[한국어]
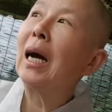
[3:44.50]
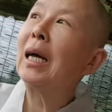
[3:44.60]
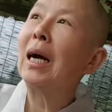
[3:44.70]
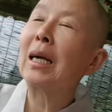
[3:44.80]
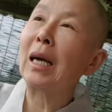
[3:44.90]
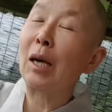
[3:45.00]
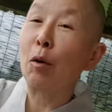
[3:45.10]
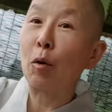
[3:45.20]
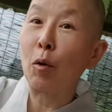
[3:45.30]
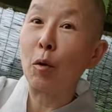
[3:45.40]
하얀 게
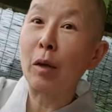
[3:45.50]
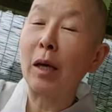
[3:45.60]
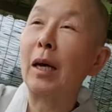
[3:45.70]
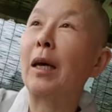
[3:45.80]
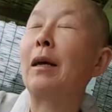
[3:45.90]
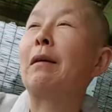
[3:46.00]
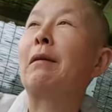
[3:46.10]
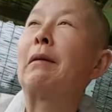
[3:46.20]
요렇게